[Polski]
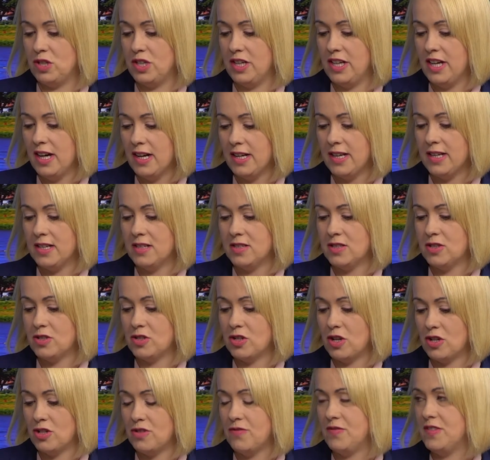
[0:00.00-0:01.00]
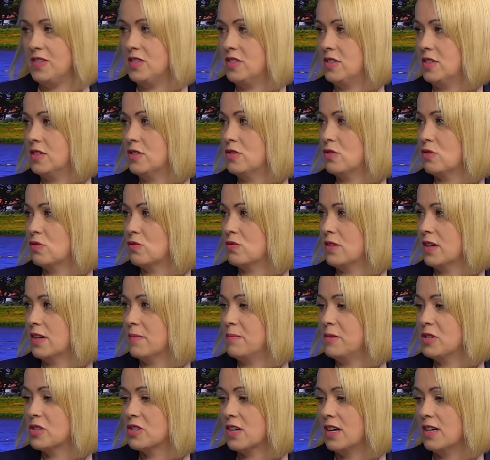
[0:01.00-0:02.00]
Jaki jest rzeczywisty stosunek
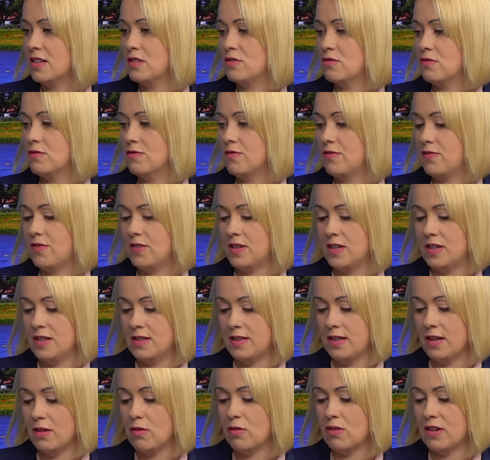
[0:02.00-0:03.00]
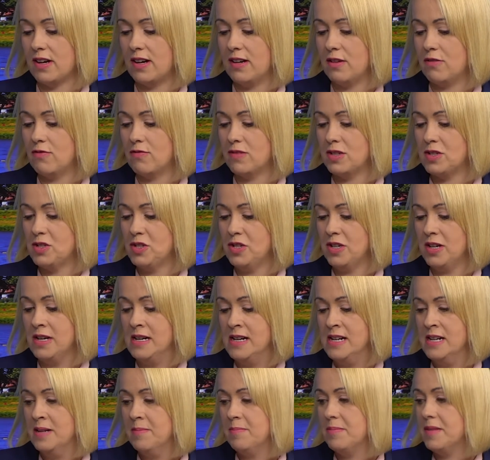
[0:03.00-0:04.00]
mieszkańców e, tego kraju właśnie
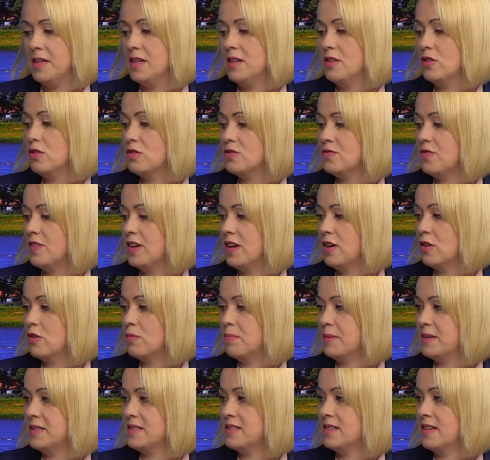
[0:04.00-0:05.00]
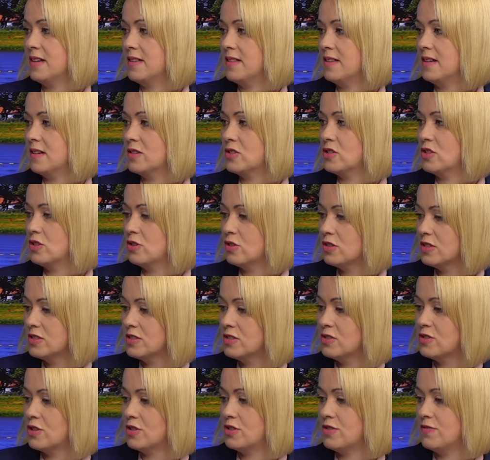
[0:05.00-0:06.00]
do swojego prezydenta? Czy to
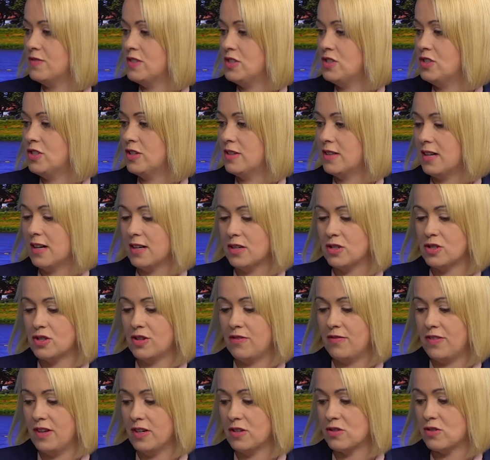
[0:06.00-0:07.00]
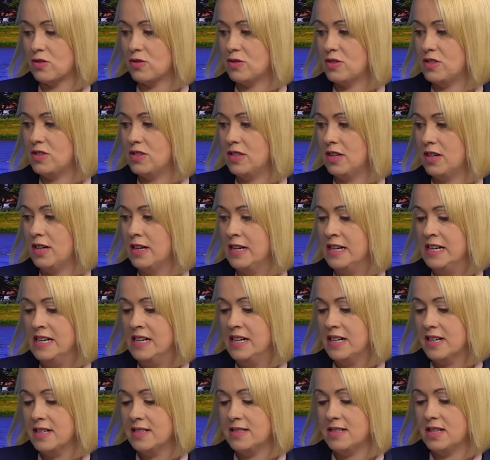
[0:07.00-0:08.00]
jest rzeczywiście tak, że większość z nich
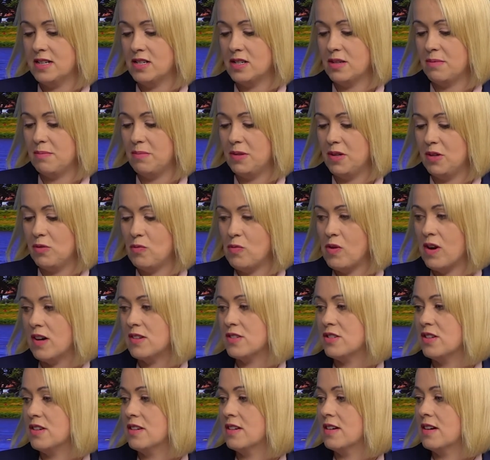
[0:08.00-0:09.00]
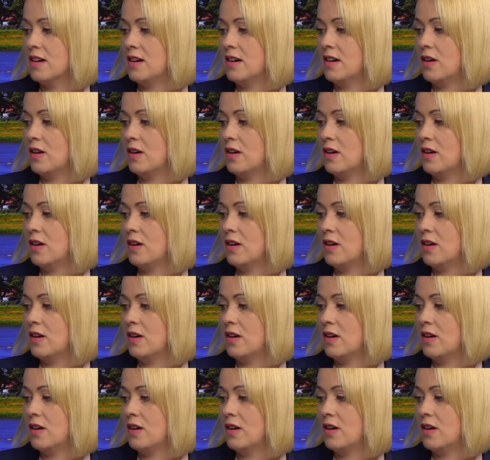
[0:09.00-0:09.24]
chce, żeby Łukaszenka